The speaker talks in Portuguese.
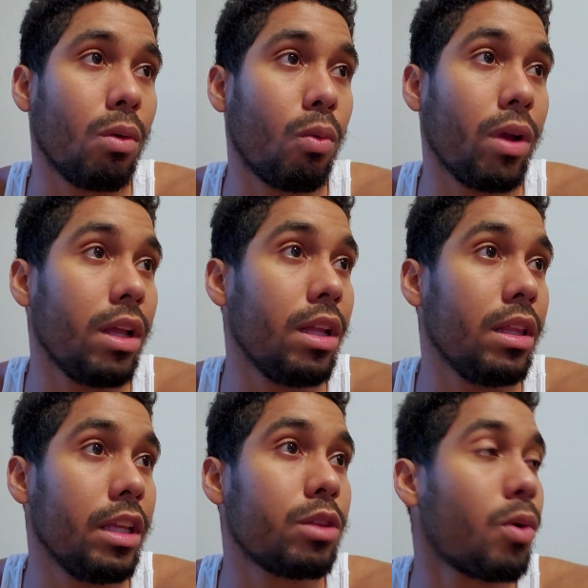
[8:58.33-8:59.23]
A
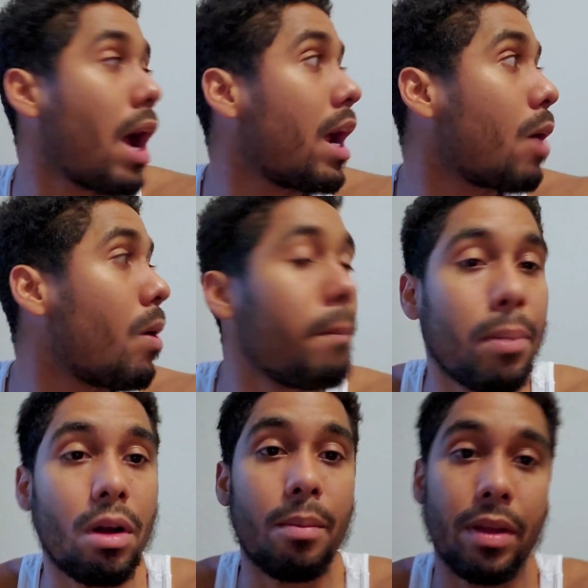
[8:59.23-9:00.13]
gente vai ter que chamar um
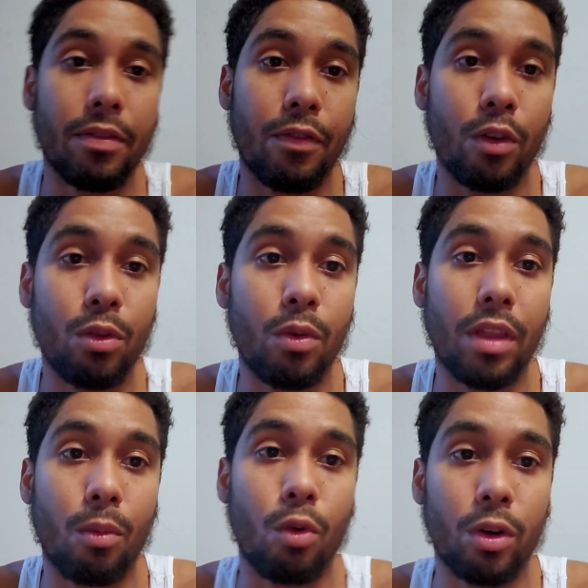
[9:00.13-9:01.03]
encanador para fazer
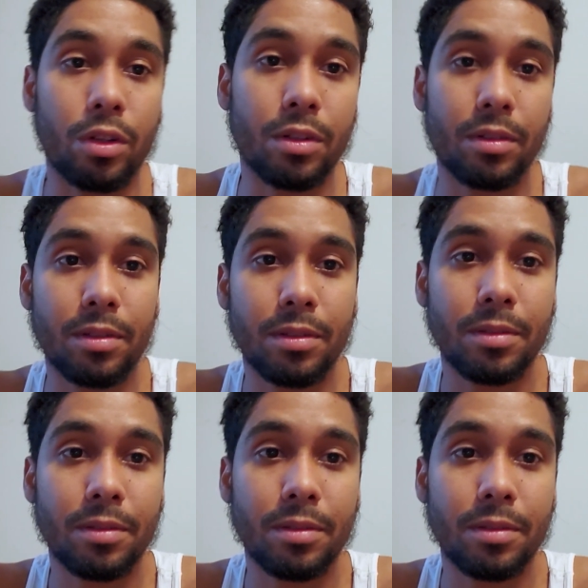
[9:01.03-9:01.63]
esse serviço.